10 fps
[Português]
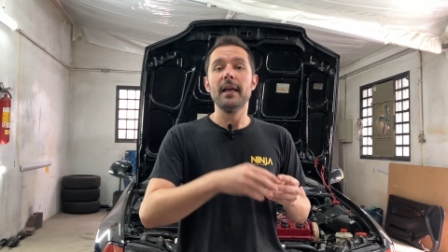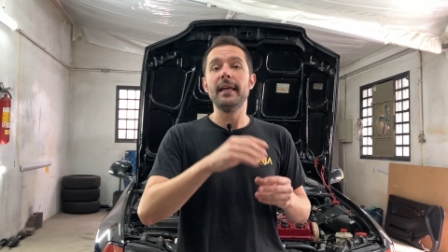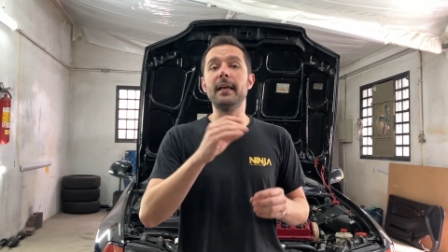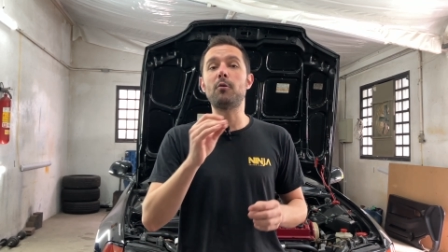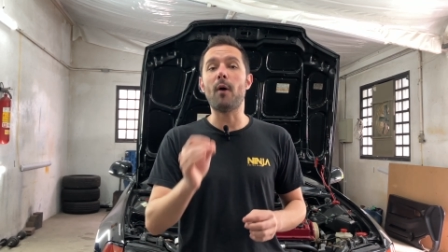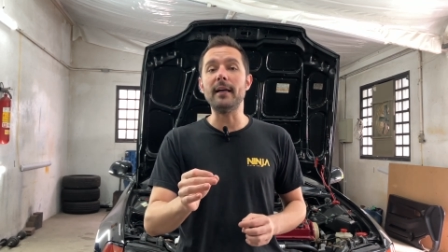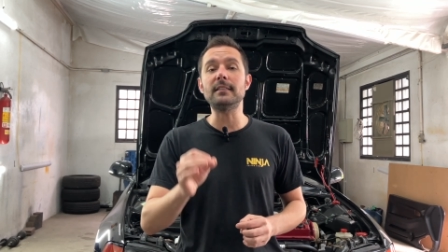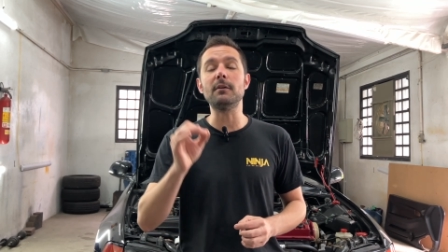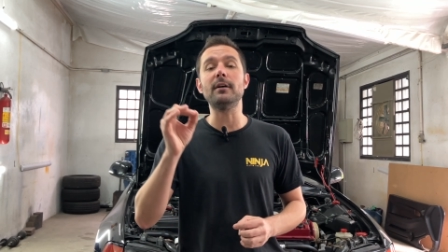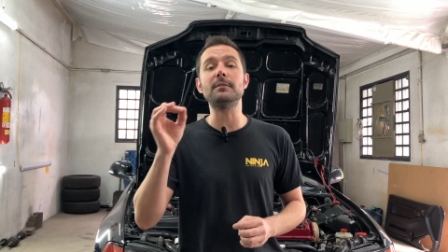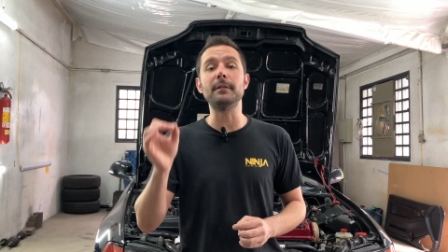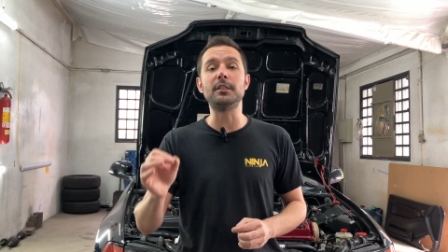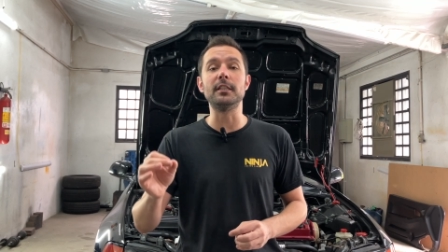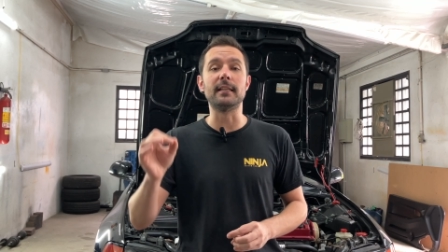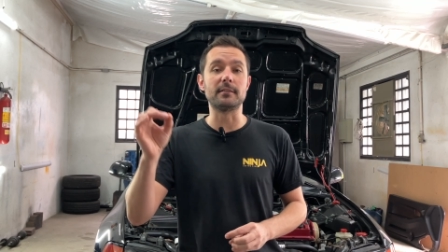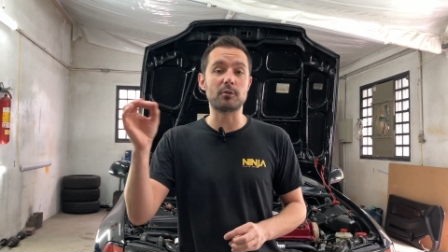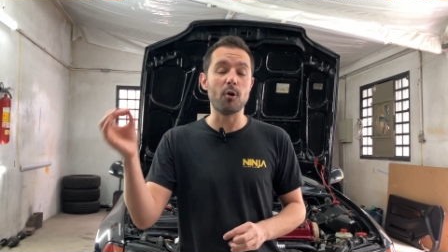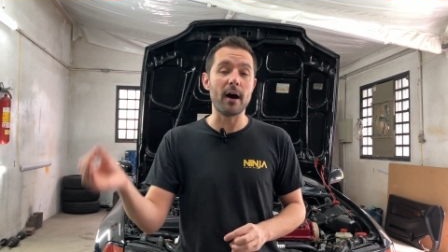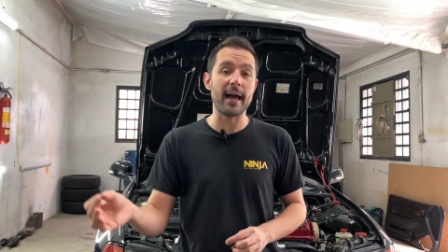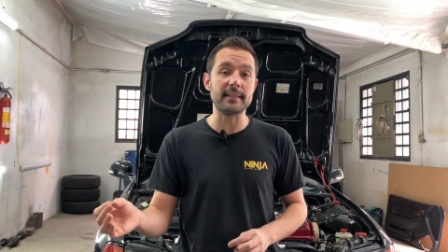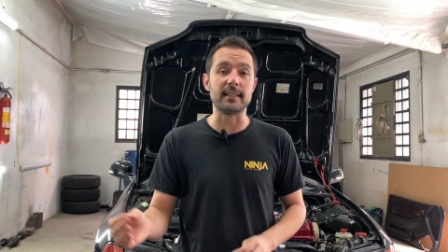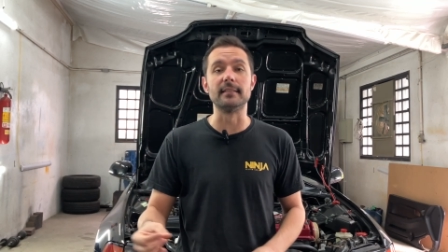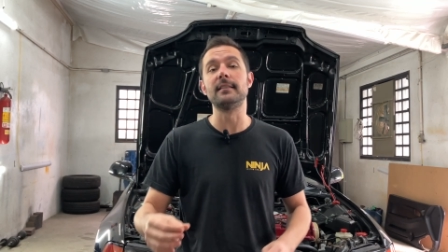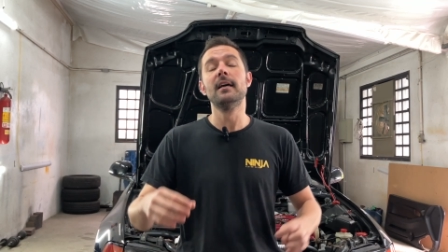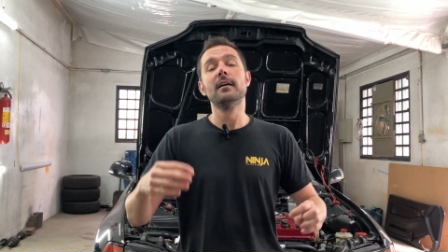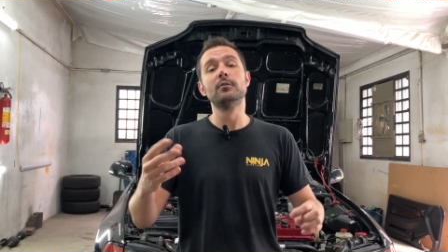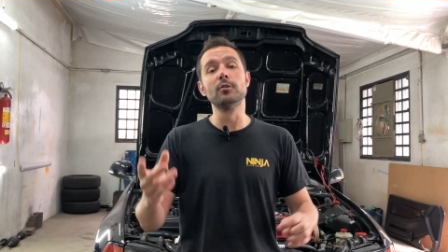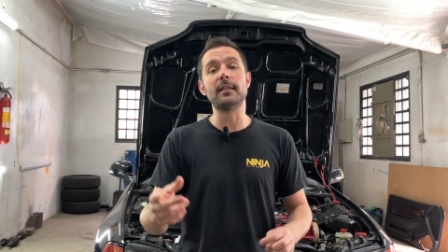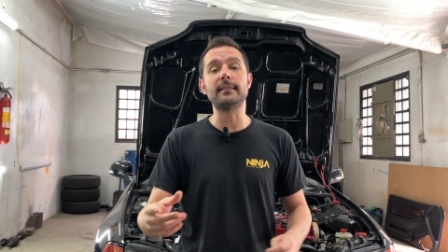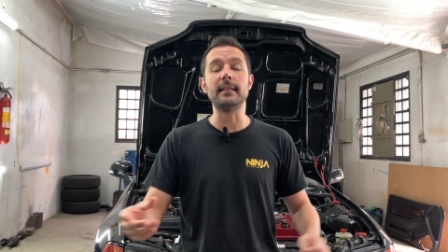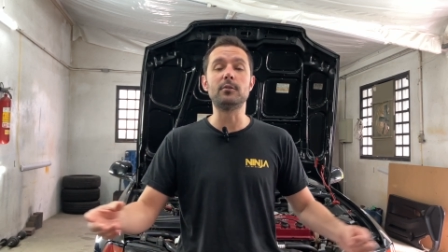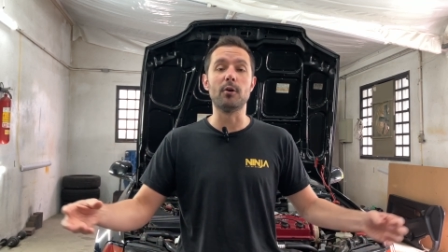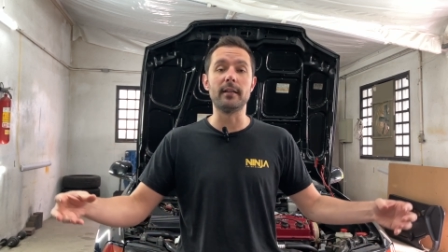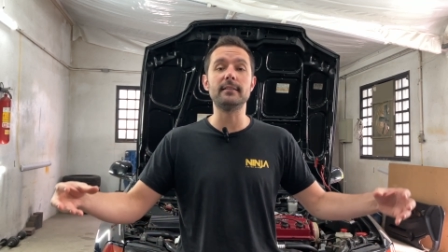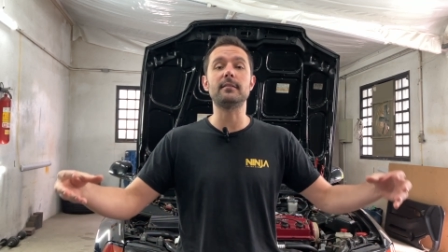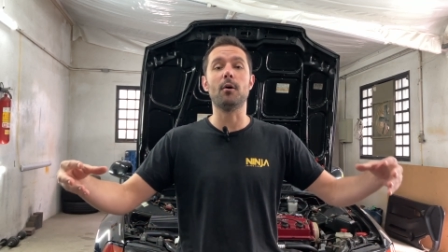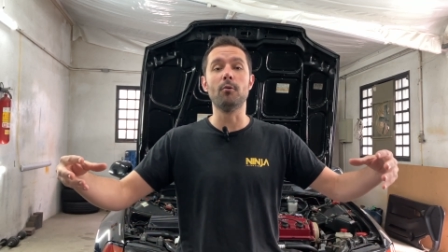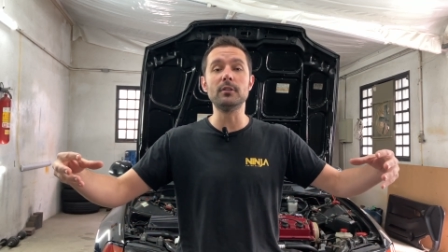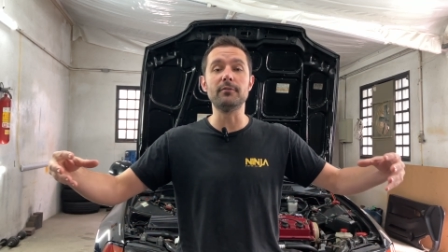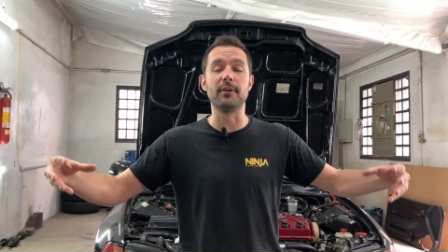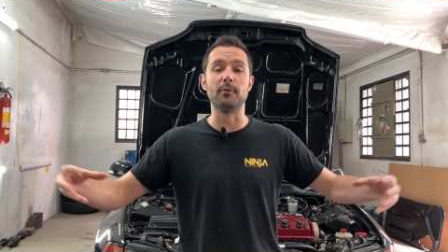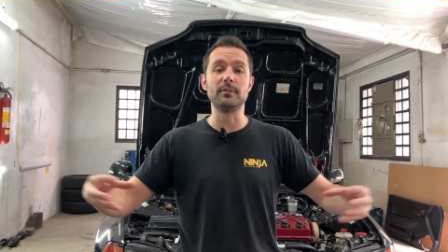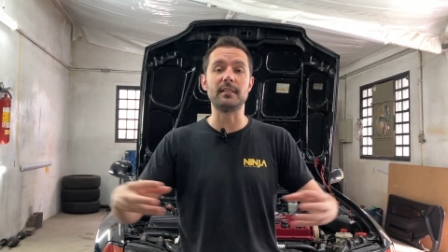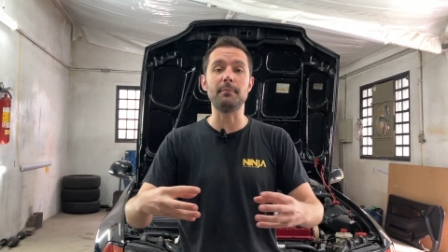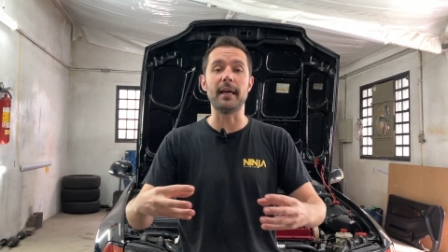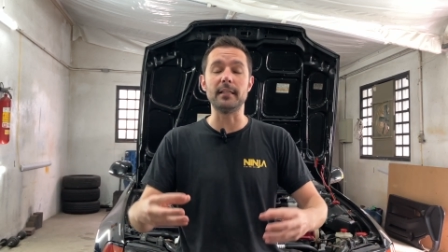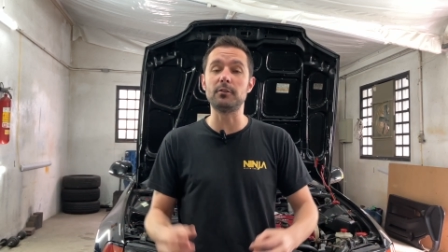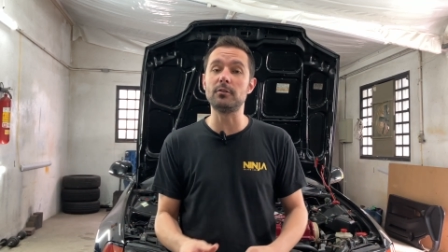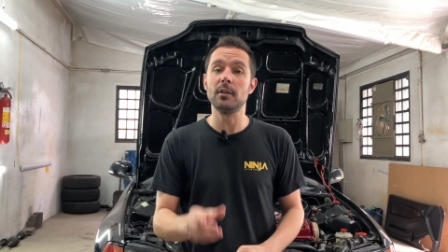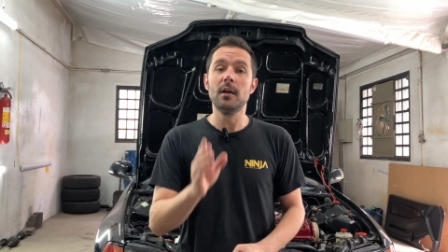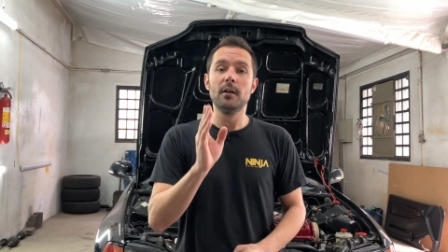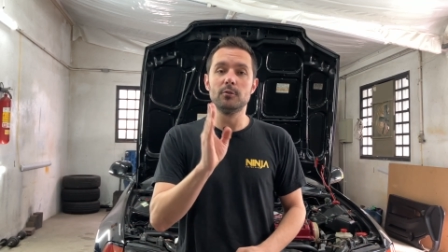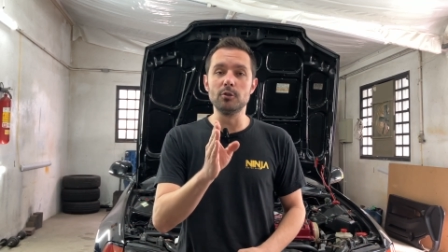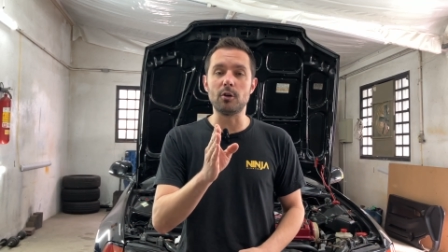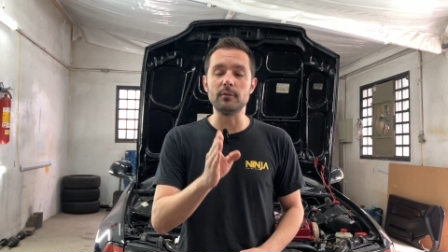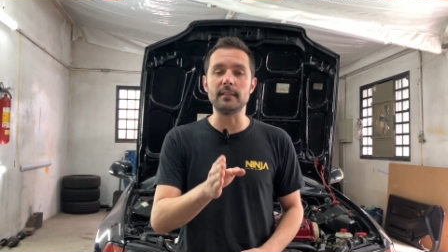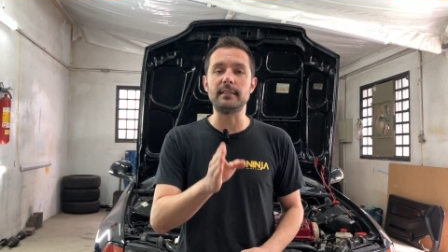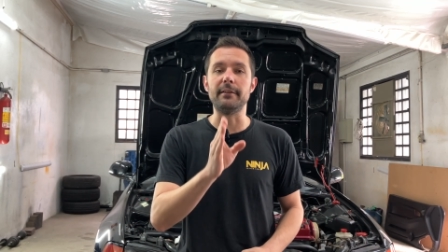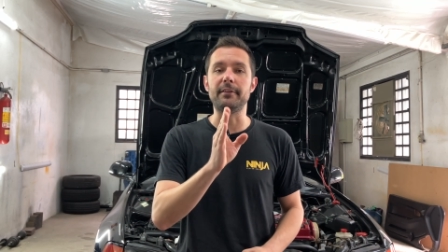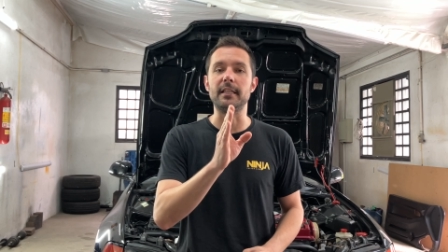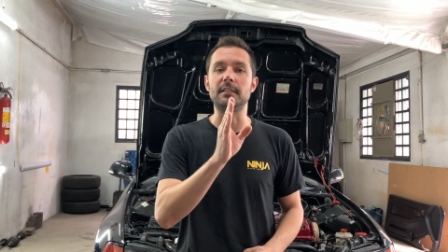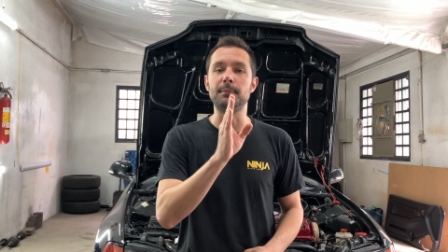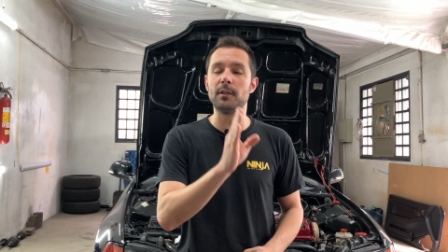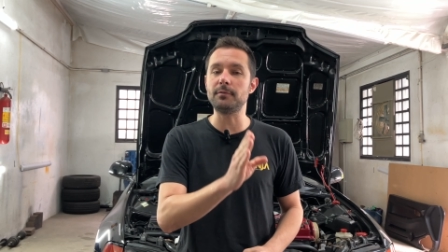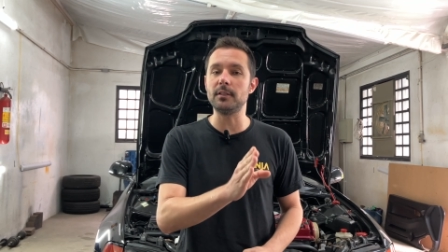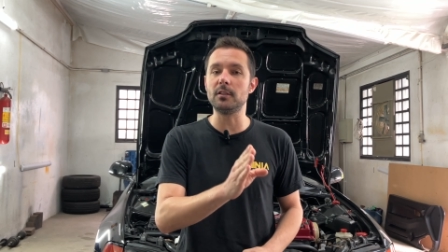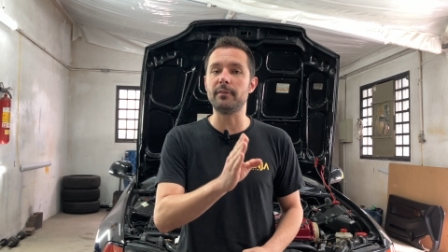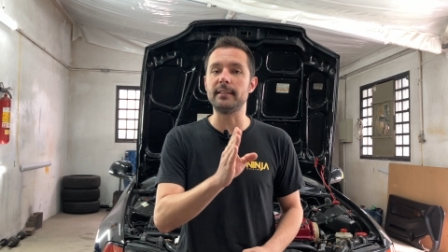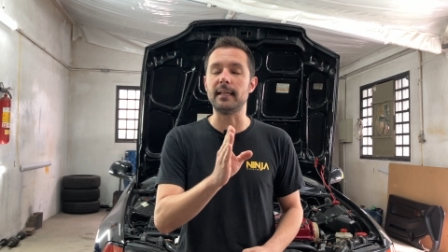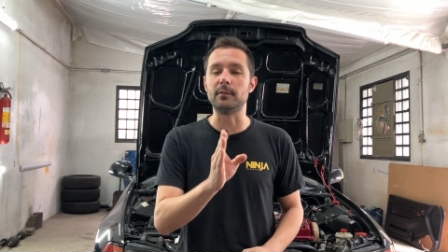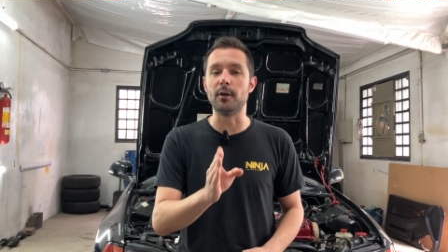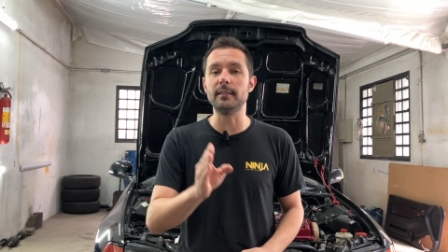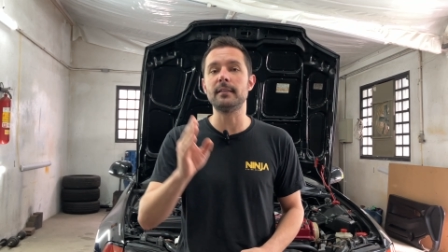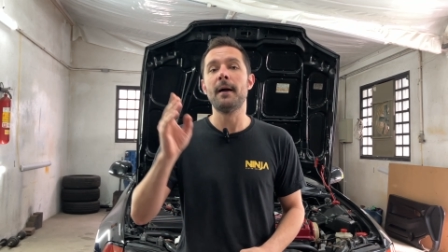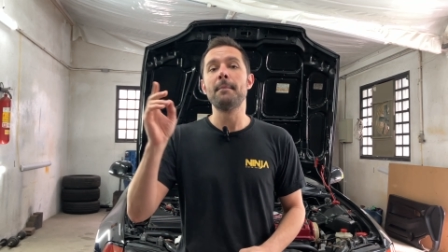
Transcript: e quais são as medidas corretas dos retentores onde vão os semi-eixos dos Honda Civic de 1992